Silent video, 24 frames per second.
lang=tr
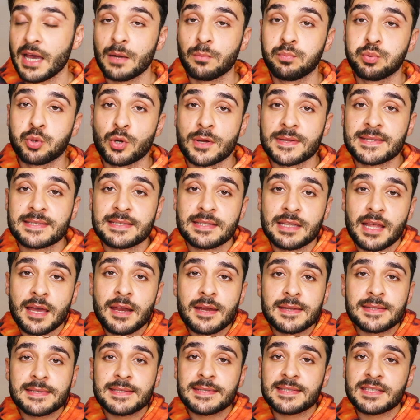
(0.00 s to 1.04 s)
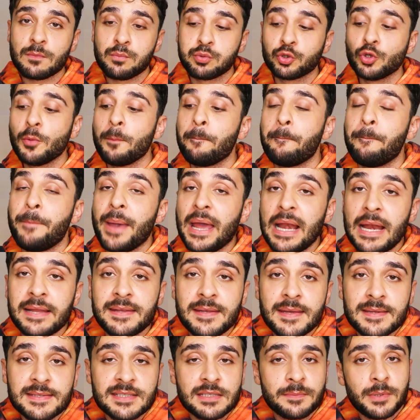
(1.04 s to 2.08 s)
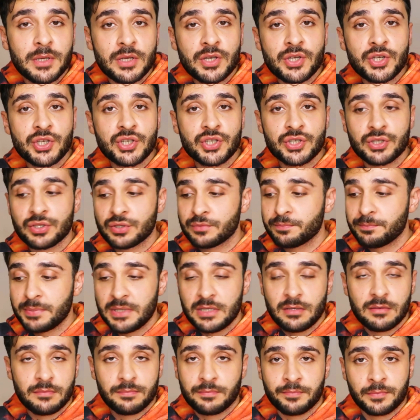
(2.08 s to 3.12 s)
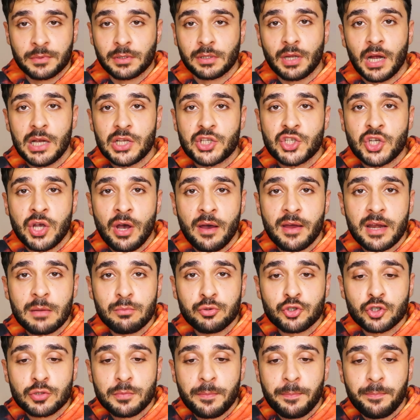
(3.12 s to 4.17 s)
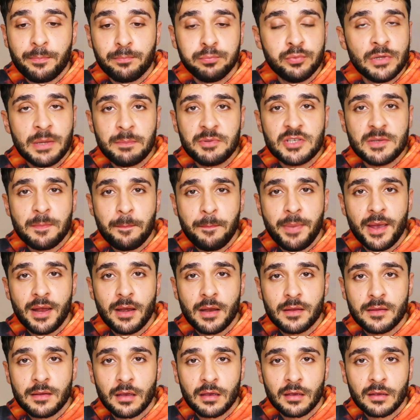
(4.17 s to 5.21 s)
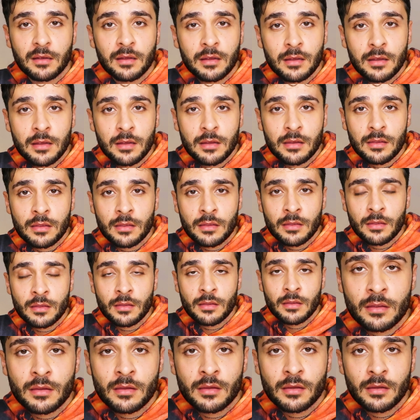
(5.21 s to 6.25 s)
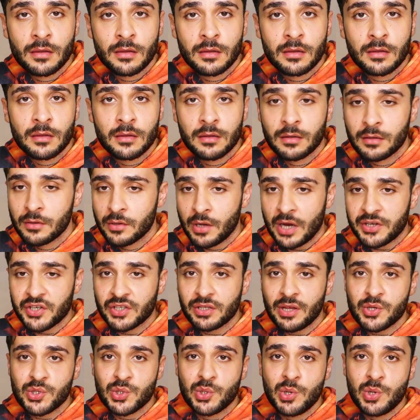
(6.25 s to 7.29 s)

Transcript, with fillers: Yani burası neresiyse bunun belediyesi bir iş, bir tay çare bulsun. Bu ne biçim belediye? Gerçekten